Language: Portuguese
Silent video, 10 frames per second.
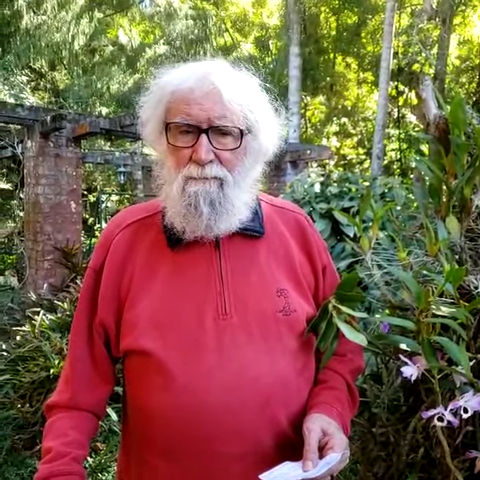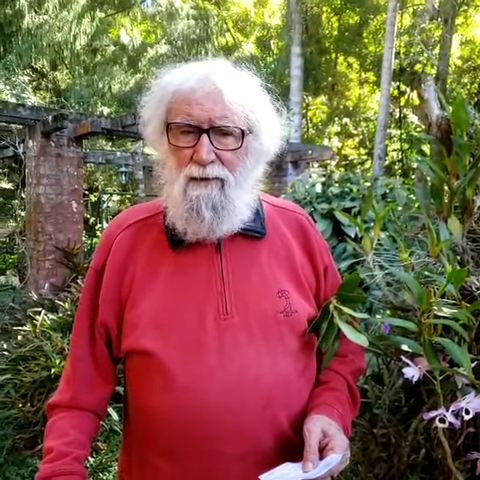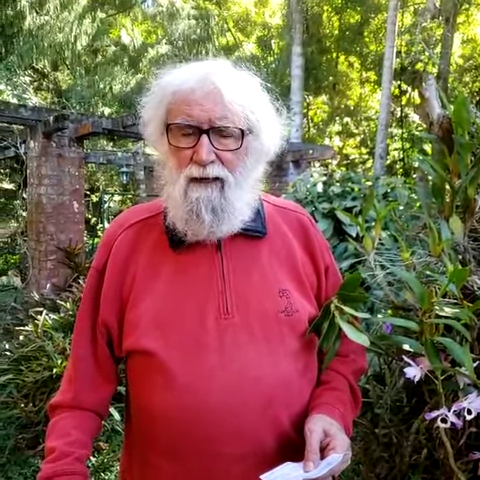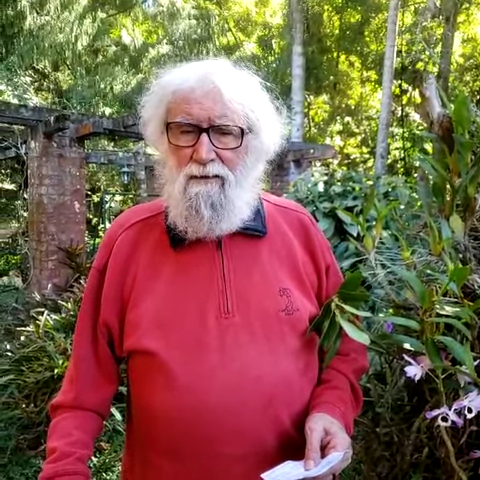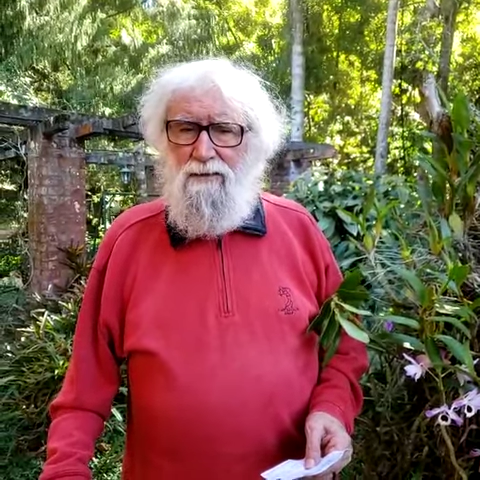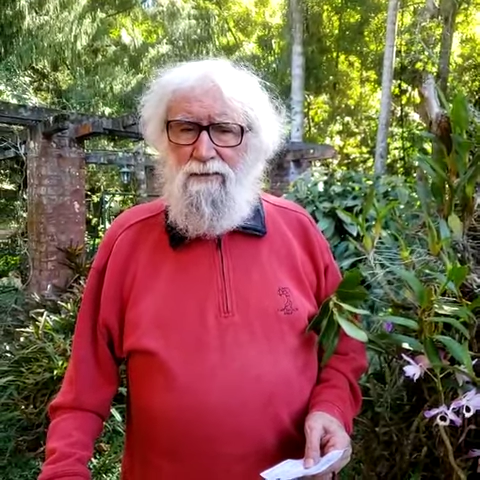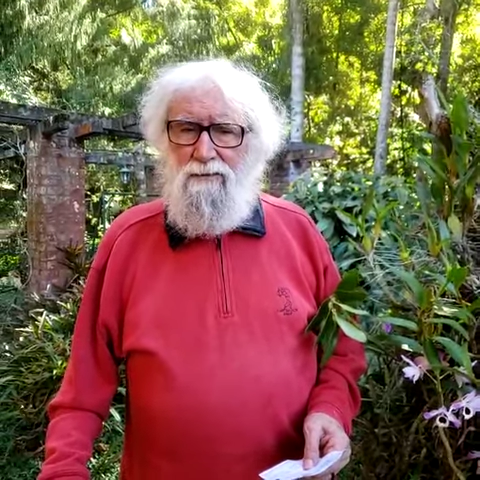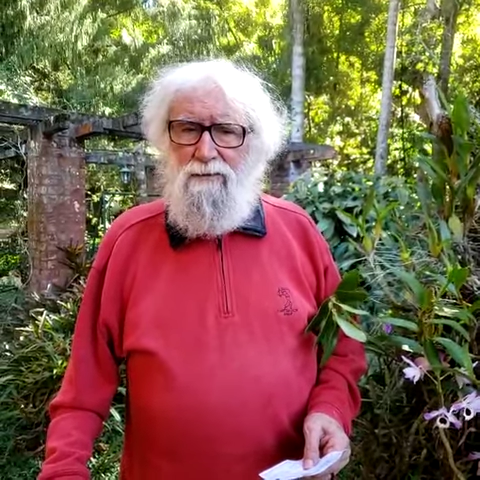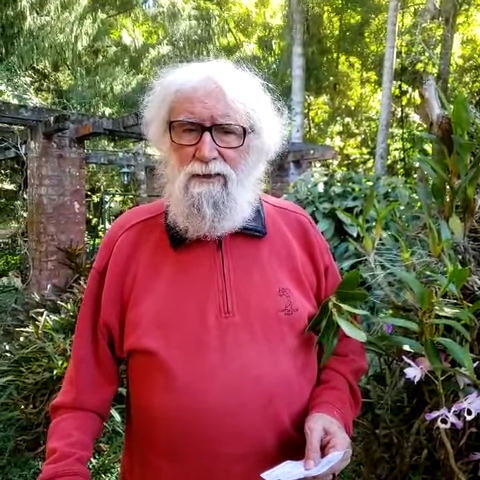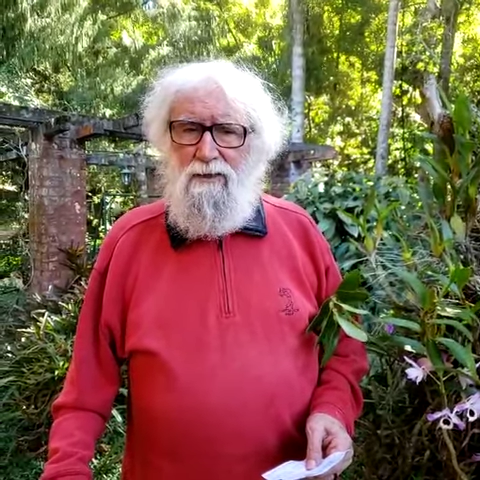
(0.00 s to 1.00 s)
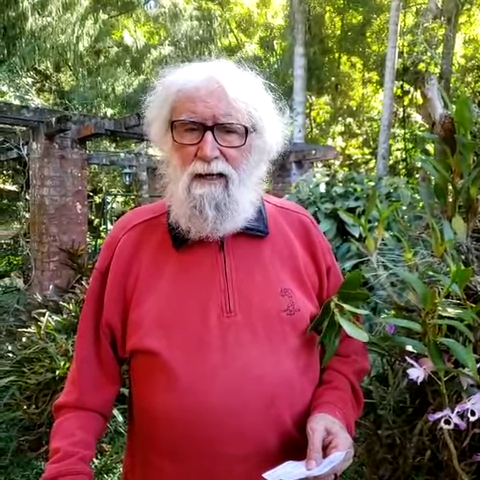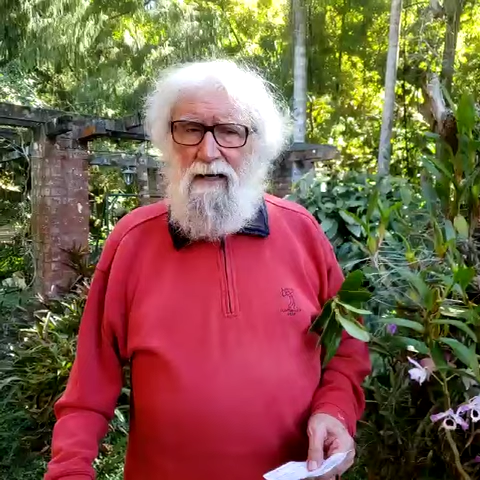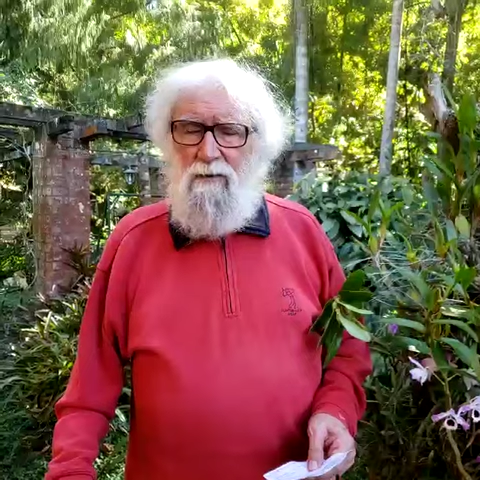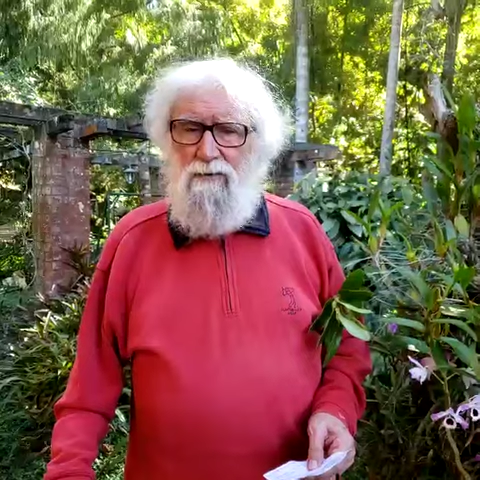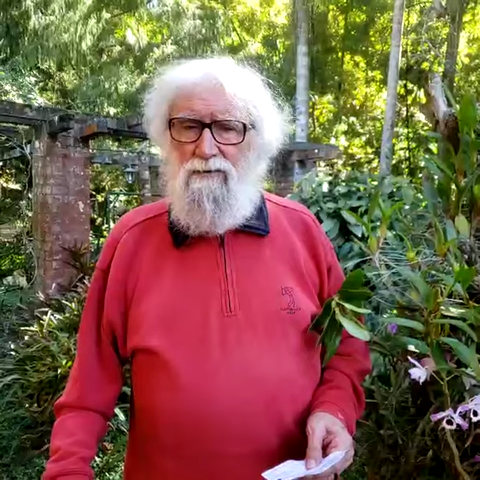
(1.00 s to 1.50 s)
para discutir
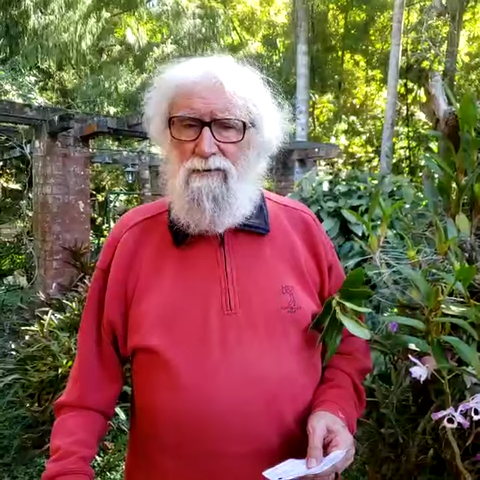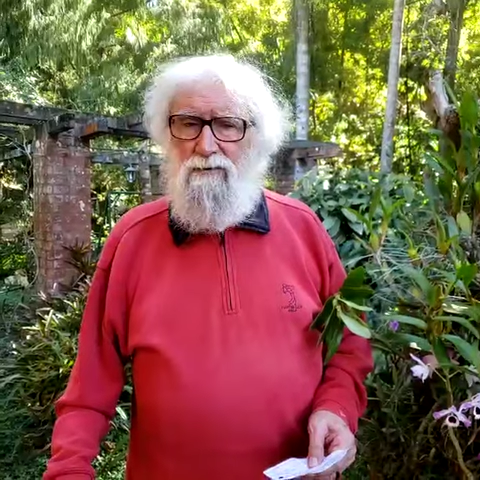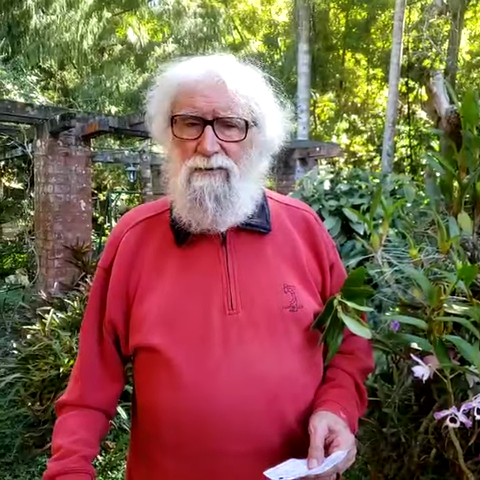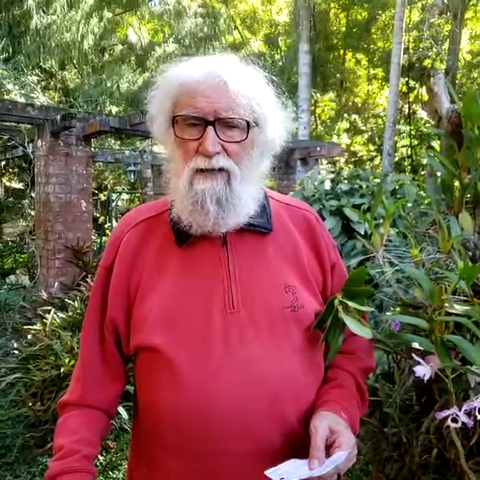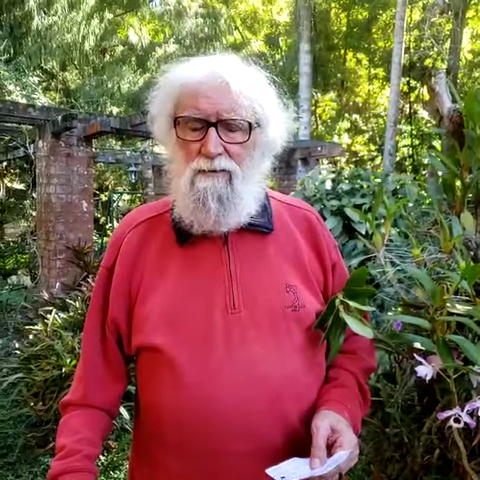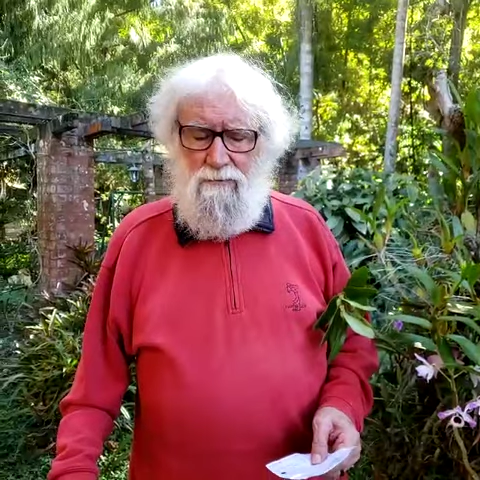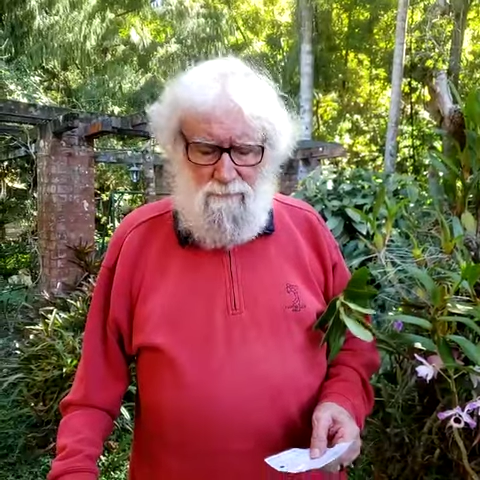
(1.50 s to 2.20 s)
a construção